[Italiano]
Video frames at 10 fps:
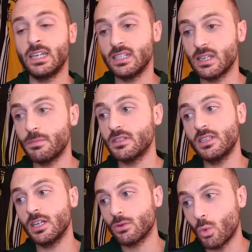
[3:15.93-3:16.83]
In sé per
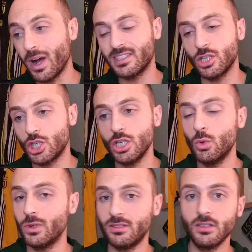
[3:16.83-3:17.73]
sé quasi
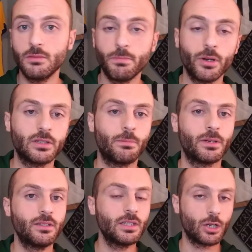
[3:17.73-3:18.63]
5 tiri in porta a
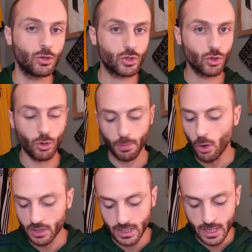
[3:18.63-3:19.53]
partita non sono
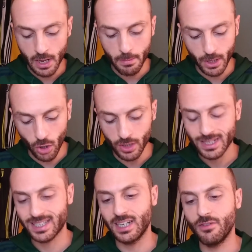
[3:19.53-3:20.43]
pochi, però
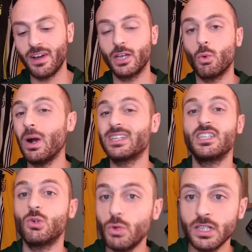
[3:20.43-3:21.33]
se ne fai
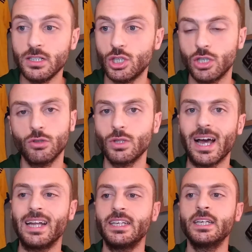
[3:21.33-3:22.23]
quasi 15
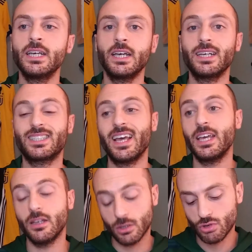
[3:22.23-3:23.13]
totali e
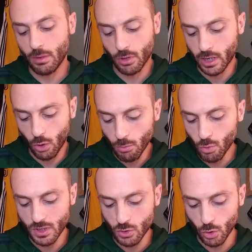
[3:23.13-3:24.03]
sei, diciamo che
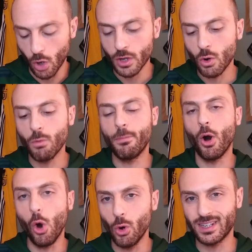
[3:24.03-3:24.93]
comunque sono un
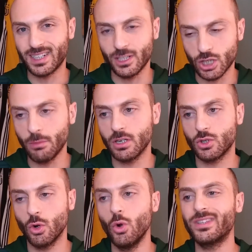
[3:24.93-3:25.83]
po' oltre, diciamo che
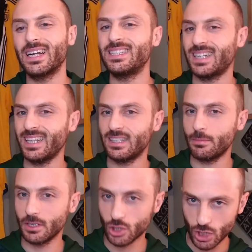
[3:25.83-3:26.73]
sono oltre il
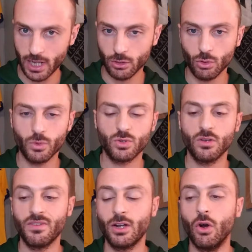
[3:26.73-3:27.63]
30%, questo
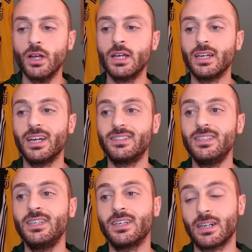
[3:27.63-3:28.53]
è vero, eh,
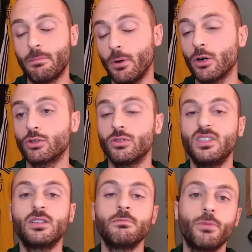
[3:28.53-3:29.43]
di rapporto
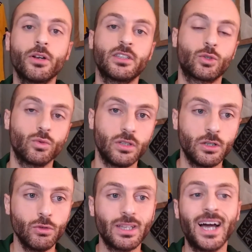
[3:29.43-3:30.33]
tiri in porta su
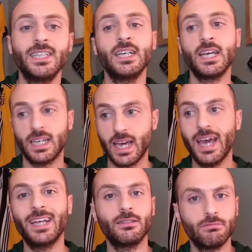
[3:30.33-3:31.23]
tiri totali, che
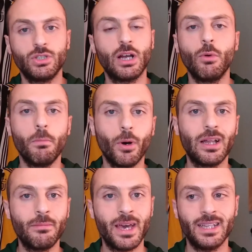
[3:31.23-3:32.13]
è diciamo un po'
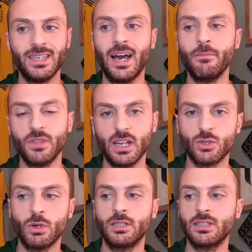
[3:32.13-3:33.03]
la media delle
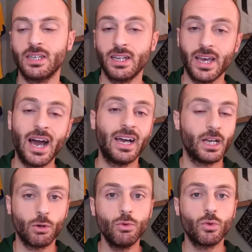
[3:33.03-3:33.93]
squadre di Serie A
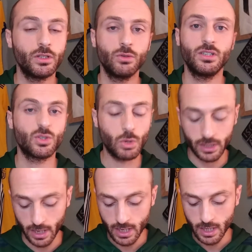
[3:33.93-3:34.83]
e comunque di, di squadre
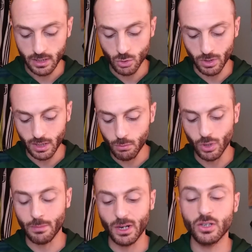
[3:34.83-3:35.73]
squadre, di squadre
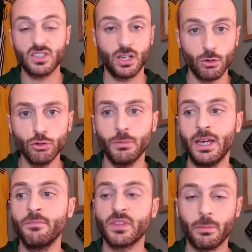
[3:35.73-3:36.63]
buone, però secondo
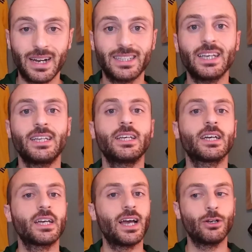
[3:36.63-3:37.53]
me per la
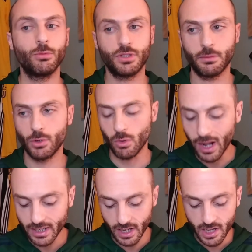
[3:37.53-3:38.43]
tecnica che hanno potrebbero
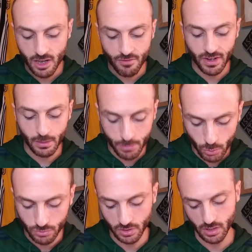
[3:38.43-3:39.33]
anche fare
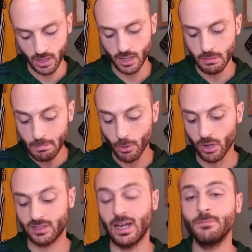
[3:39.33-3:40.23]
più tiri in
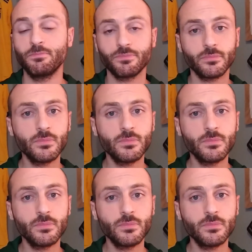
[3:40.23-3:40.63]
porta.